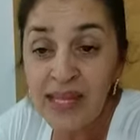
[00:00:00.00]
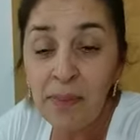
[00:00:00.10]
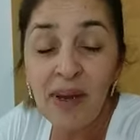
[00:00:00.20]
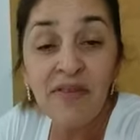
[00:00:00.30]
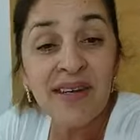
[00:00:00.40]

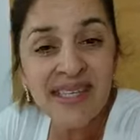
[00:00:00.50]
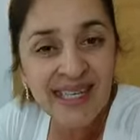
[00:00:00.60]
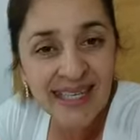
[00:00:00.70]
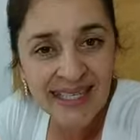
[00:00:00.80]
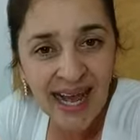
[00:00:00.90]
para
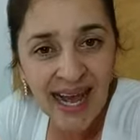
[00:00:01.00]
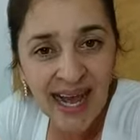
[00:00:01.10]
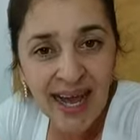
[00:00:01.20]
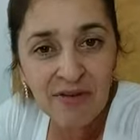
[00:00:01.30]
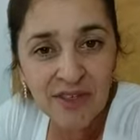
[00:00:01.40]
facilitar
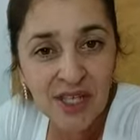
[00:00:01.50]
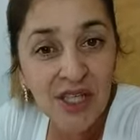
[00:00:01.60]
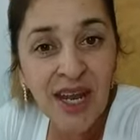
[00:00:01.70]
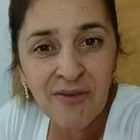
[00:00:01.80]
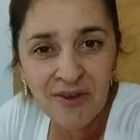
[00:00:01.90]
a vida de
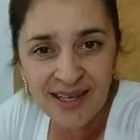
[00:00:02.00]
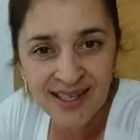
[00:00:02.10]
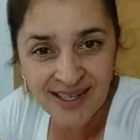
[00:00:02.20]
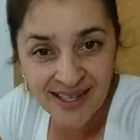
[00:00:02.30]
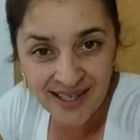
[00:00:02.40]
quem faz
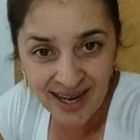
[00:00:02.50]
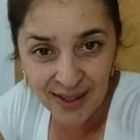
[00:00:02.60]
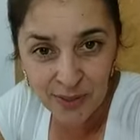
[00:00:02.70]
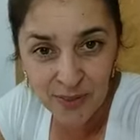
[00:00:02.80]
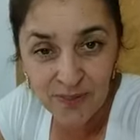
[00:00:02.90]

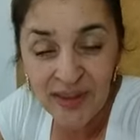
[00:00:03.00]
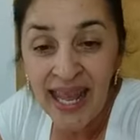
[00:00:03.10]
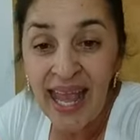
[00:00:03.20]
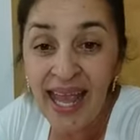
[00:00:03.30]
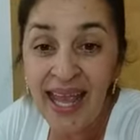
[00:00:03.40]
artesanato.
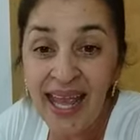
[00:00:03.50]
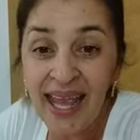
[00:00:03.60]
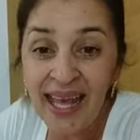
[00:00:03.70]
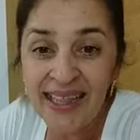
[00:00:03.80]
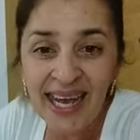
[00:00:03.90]

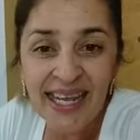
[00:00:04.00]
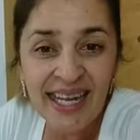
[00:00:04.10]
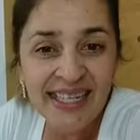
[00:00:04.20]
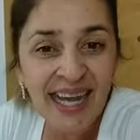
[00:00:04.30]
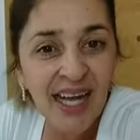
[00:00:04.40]
É, na
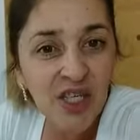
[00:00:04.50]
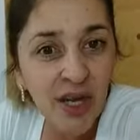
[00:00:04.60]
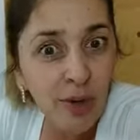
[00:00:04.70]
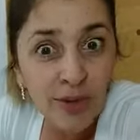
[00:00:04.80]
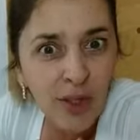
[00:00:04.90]
realidade, né,
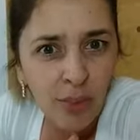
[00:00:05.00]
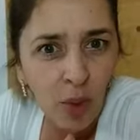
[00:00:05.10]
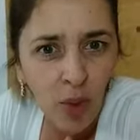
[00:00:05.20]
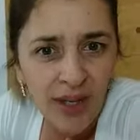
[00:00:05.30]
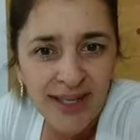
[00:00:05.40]
contando um
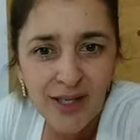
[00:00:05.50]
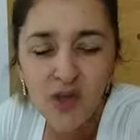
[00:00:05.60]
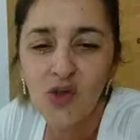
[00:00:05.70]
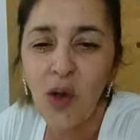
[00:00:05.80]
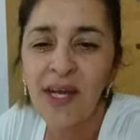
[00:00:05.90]
pouco aqui da
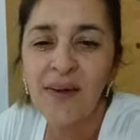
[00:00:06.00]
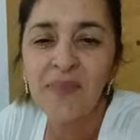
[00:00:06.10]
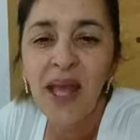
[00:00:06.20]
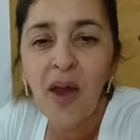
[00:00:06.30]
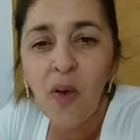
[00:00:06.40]
história,
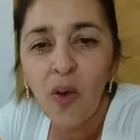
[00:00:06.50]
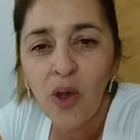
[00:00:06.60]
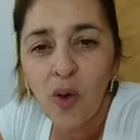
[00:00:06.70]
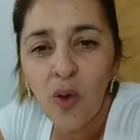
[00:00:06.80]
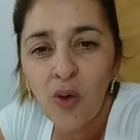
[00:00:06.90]
Oi,
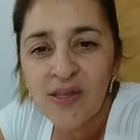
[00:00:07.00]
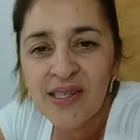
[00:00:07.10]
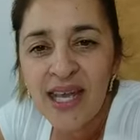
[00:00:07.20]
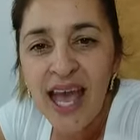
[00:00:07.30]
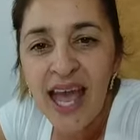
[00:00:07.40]

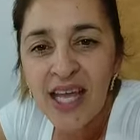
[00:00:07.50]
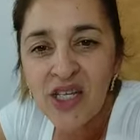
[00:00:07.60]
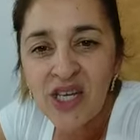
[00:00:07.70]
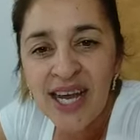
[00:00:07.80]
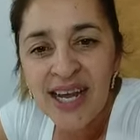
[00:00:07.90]
Rose,
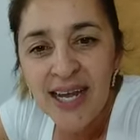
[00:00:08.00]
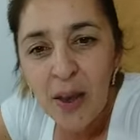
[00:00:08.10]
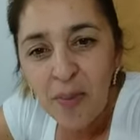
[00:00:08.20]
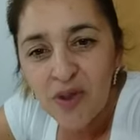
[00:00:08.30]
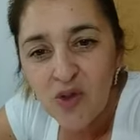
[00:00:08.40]
Edna,
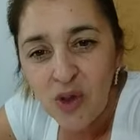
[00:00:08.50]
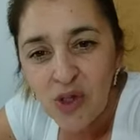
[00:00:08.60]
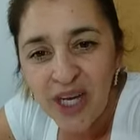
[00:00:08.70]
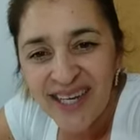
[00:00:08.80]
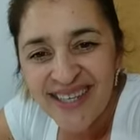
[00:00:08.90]
pessoal
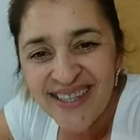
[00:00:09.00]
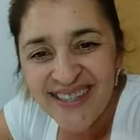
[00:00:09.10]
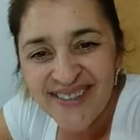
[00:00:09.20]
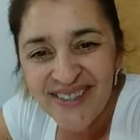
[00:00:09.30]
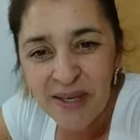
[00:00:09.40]

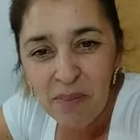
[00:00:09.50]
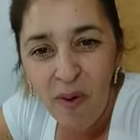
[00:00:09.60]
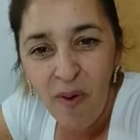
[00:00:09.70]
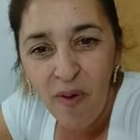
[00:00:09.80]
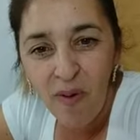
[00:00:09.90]
chegando, que
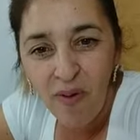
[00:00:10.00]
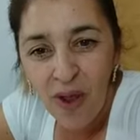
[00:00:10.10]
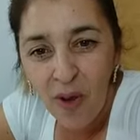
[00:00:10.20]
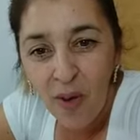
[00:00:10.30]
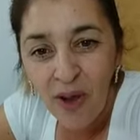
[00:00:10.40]
bom.
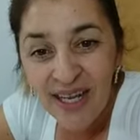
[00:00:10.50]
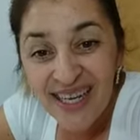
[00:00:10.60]
Oi,